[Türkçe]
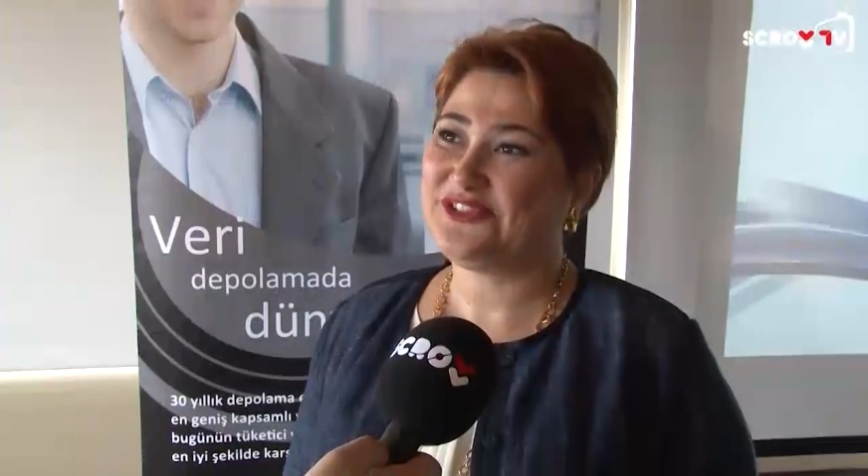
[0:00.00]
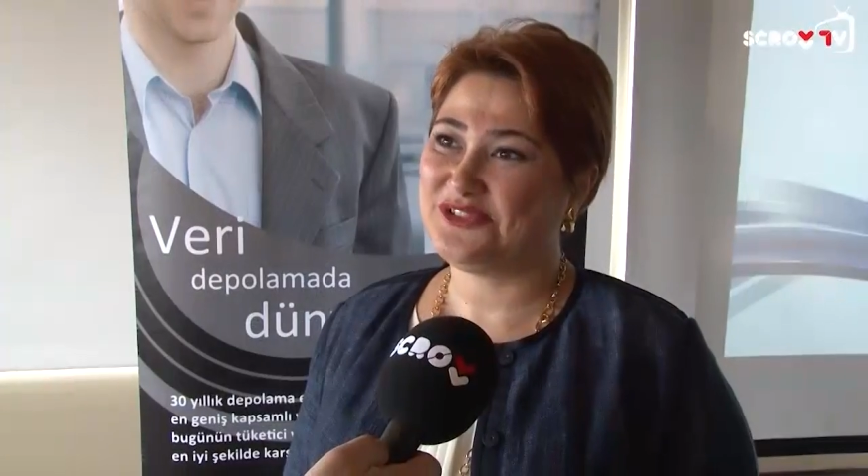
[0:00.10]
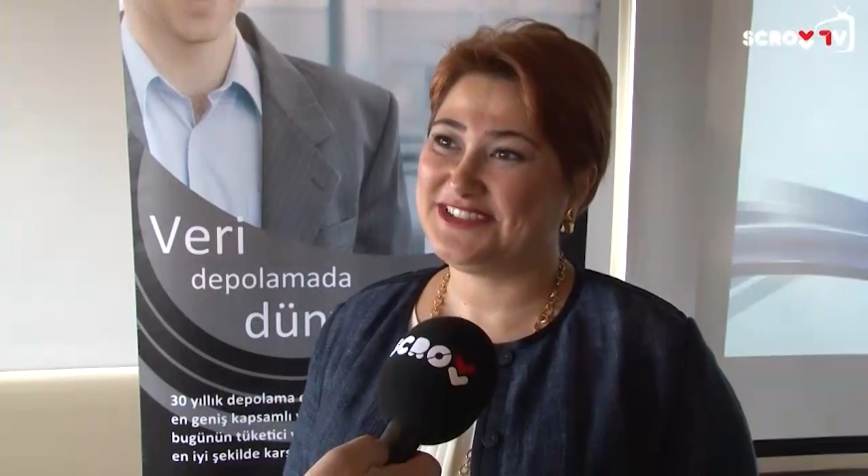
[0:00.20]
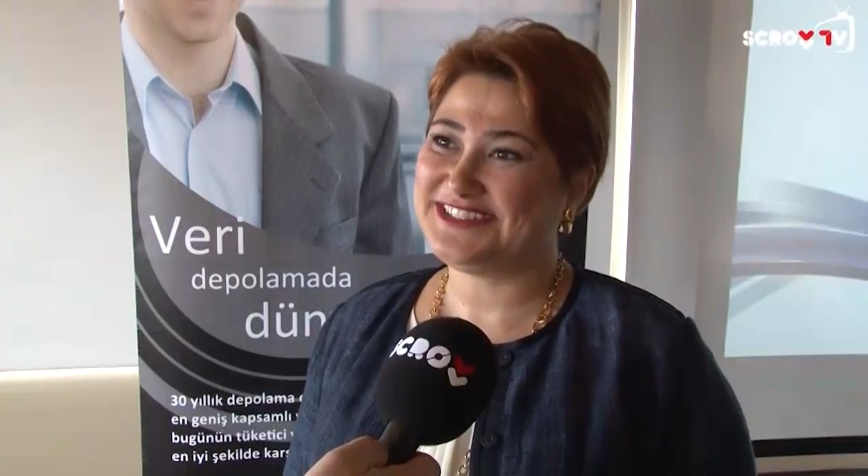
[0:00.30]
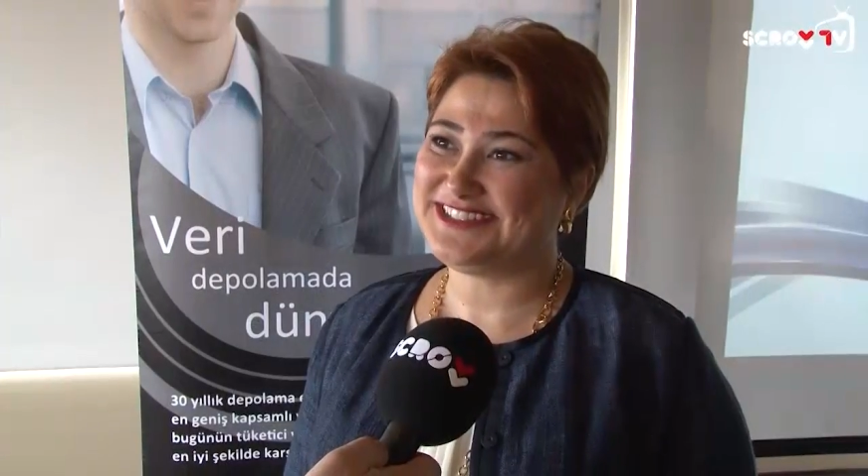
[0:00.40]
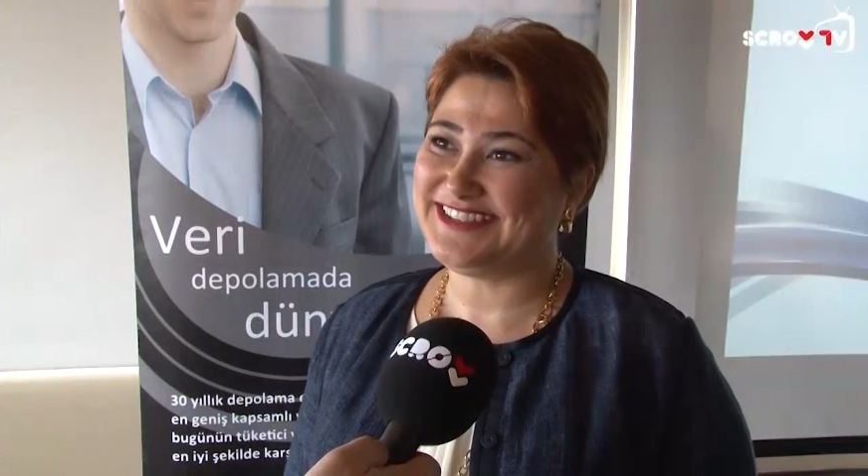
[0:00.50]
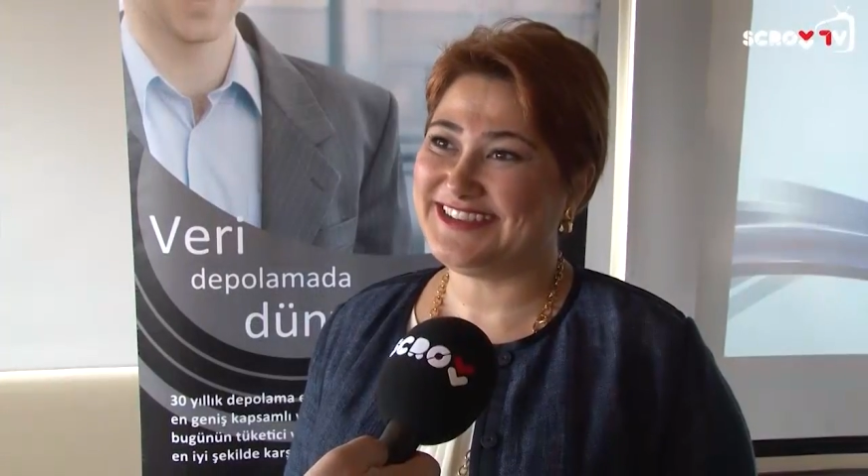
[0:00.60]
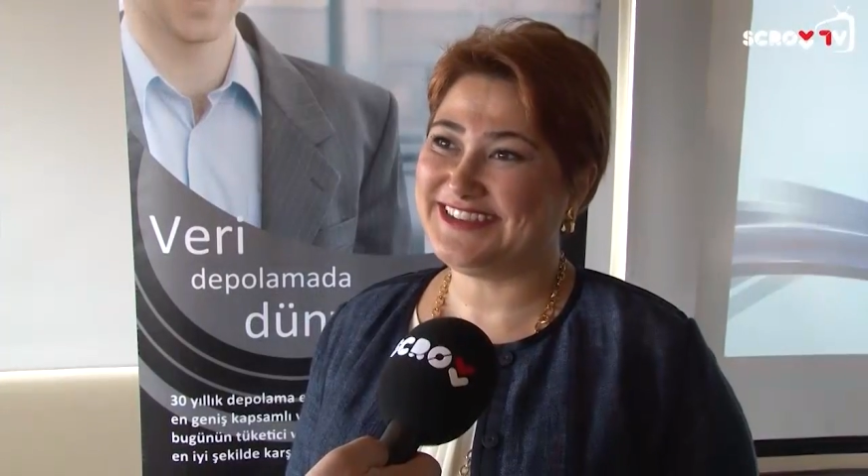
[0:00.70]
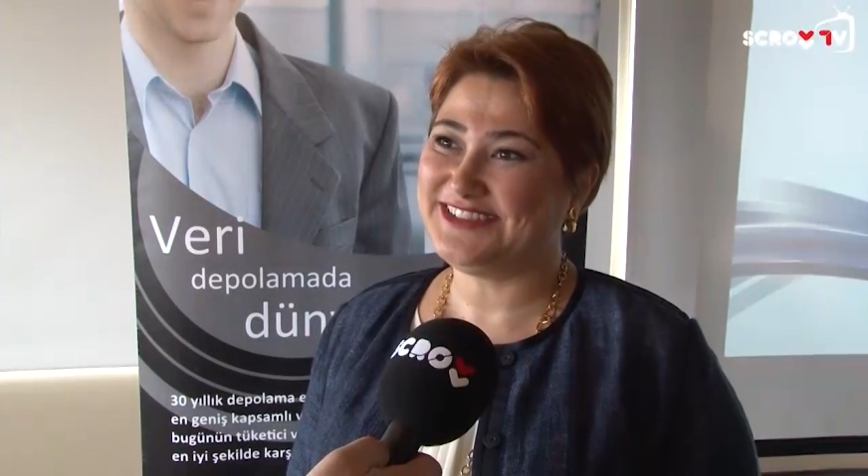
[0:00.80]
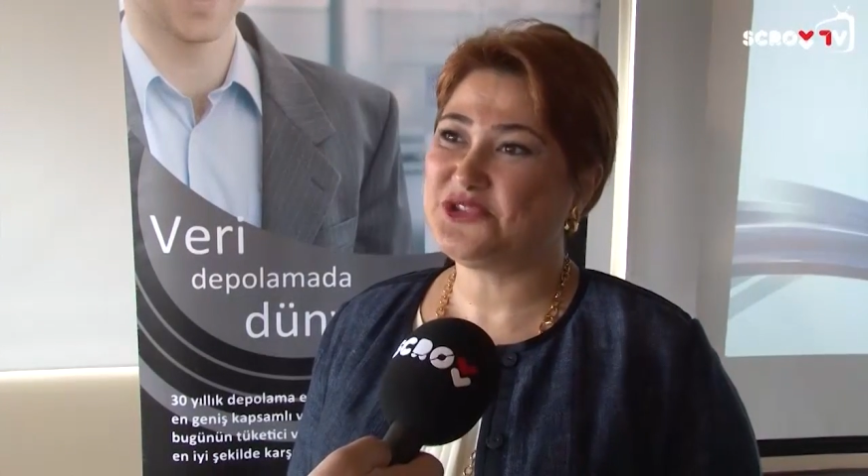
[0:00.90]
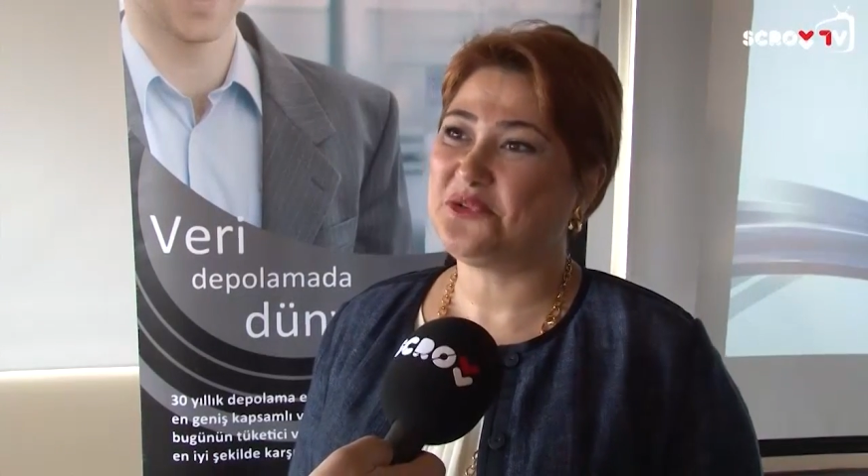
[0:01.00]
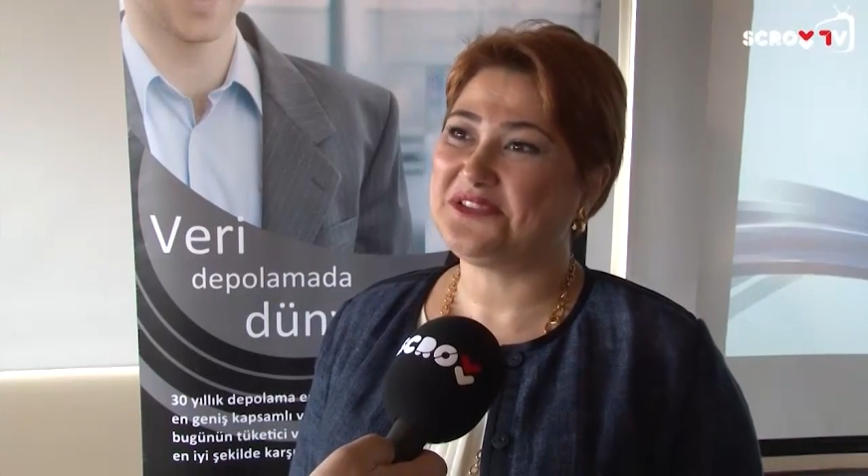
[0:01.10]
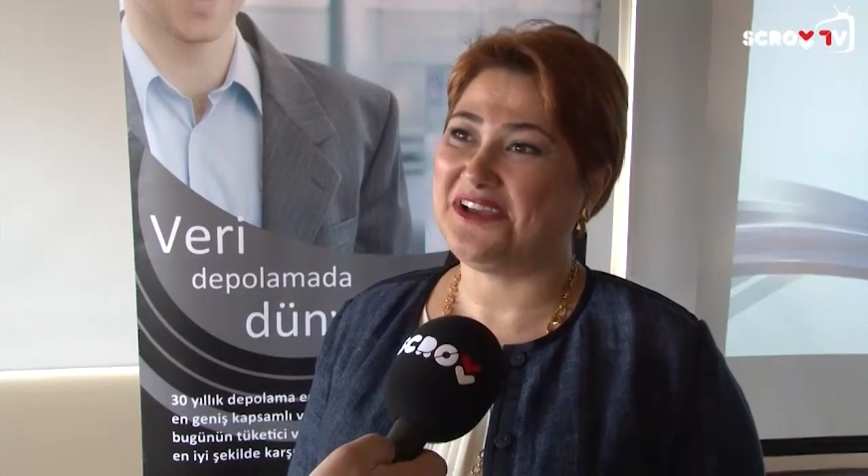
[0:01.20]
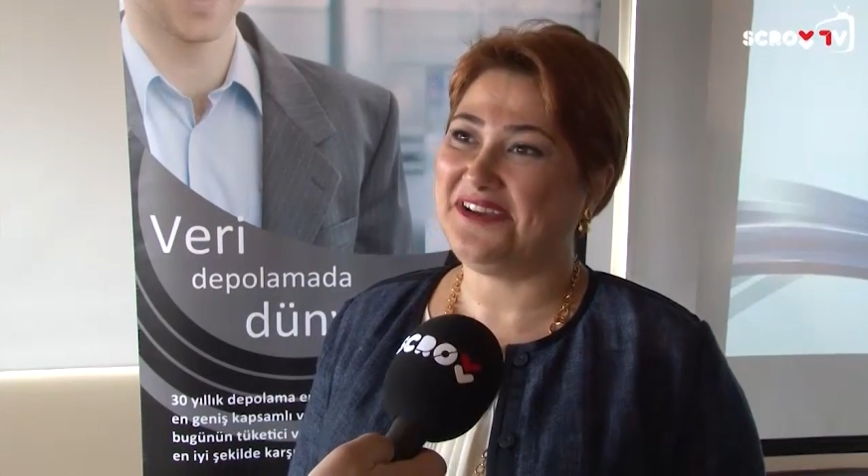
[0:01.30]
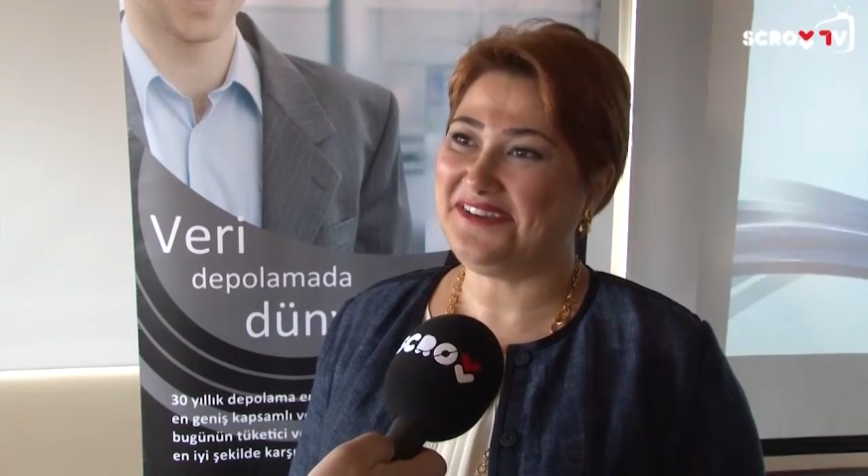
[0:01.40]
Dolayısıyla
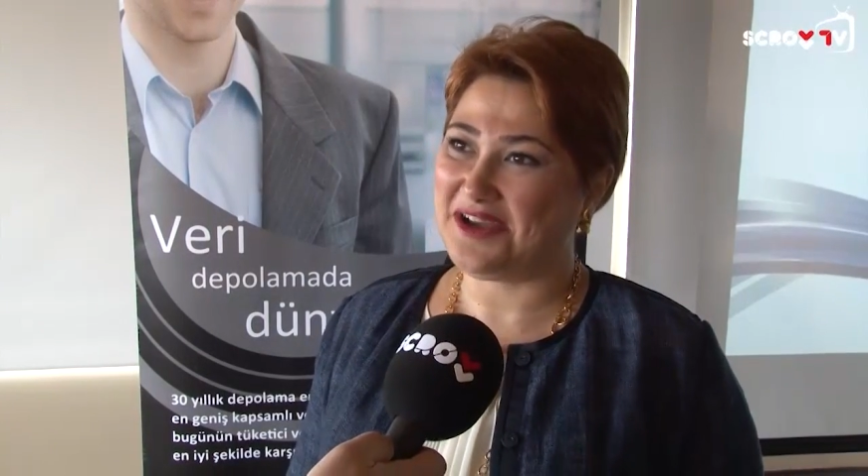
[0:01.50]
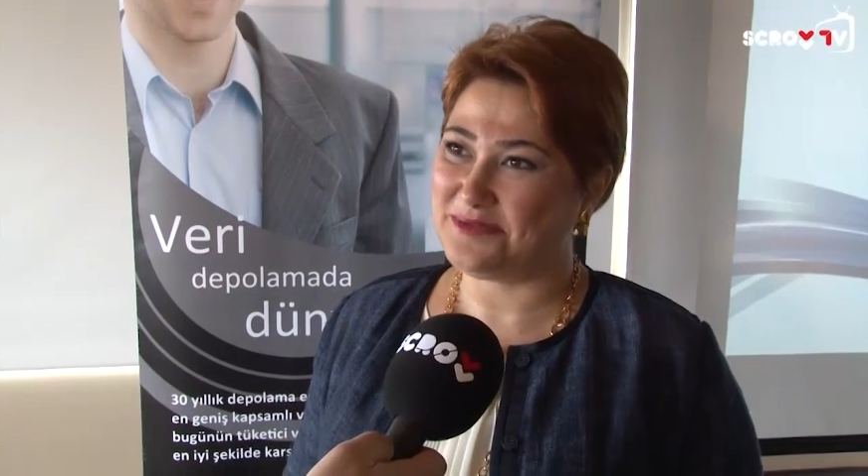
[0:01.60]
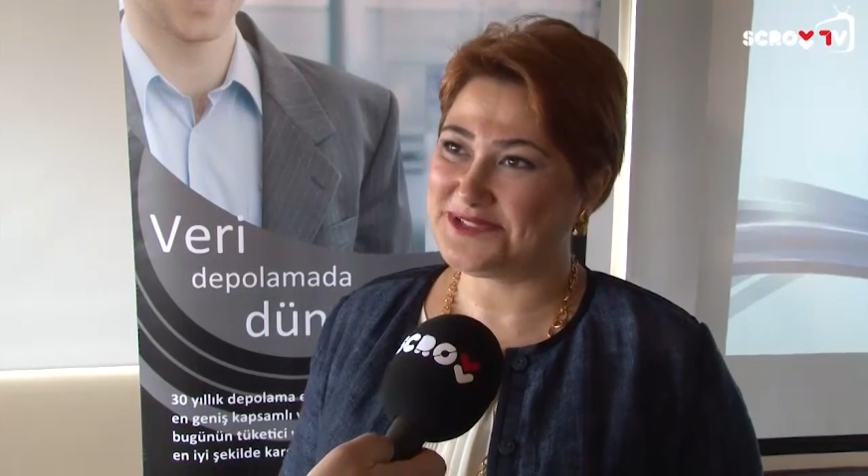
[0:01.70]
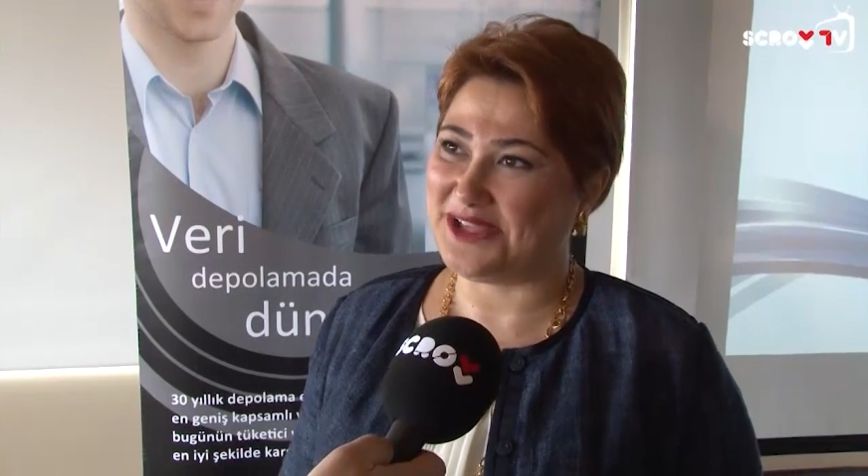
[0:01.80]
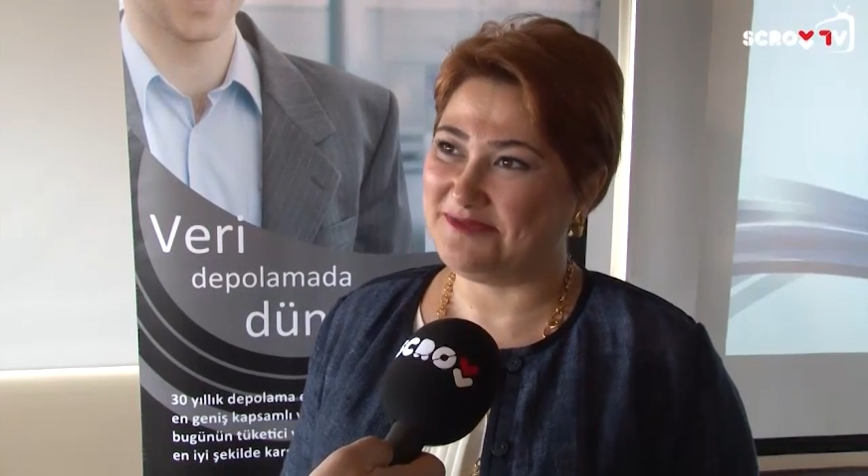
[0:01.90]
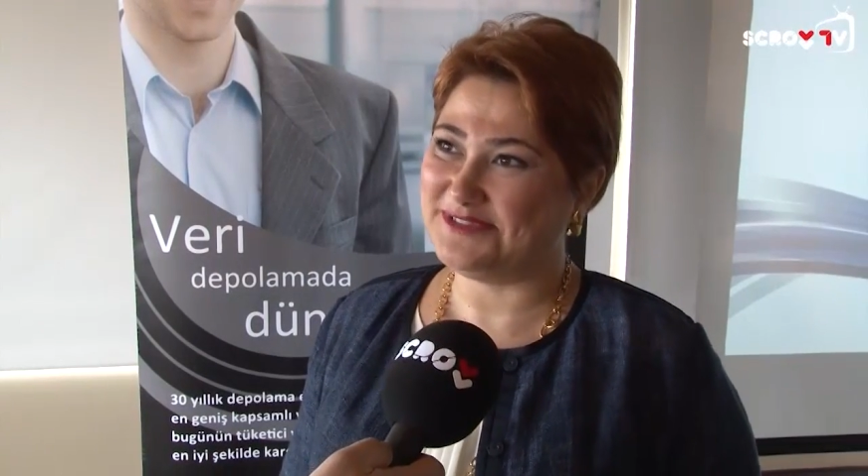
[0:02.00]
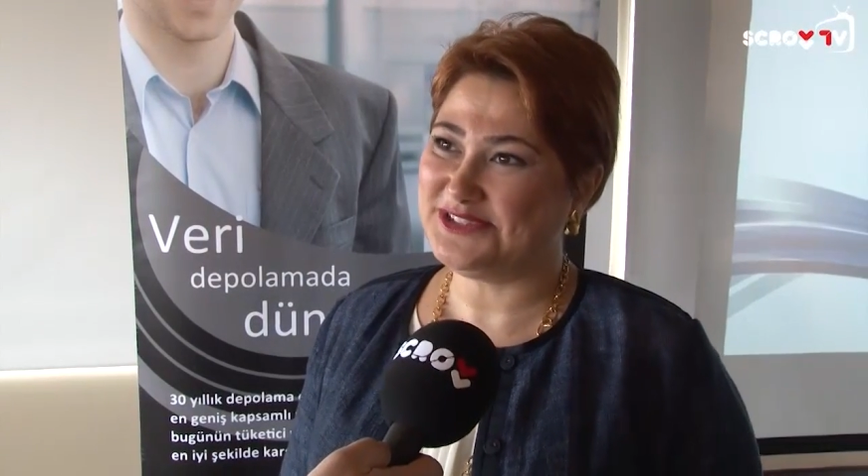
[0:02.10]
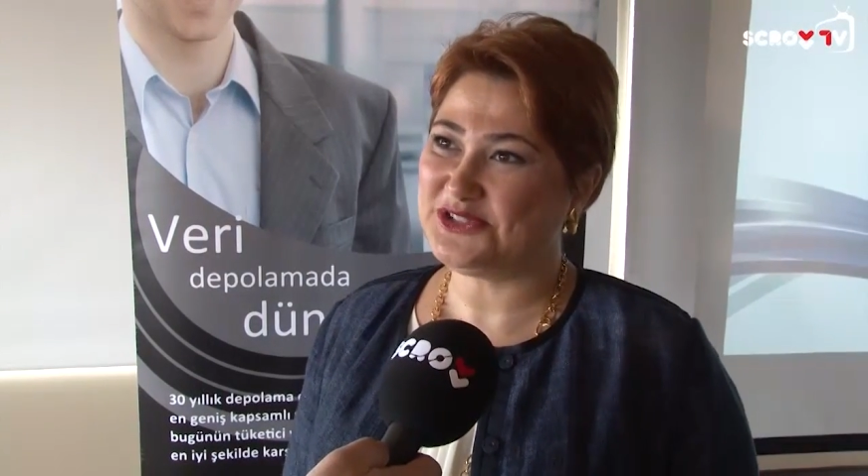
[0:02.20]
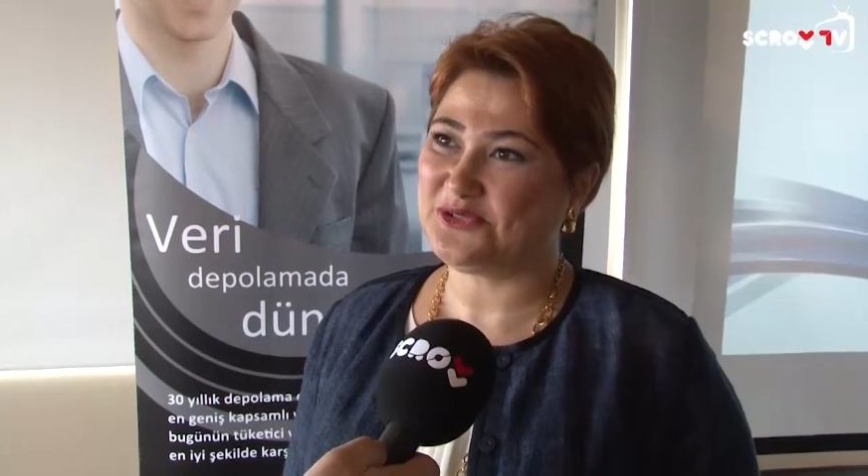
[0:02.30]
çok daha kapsamlı,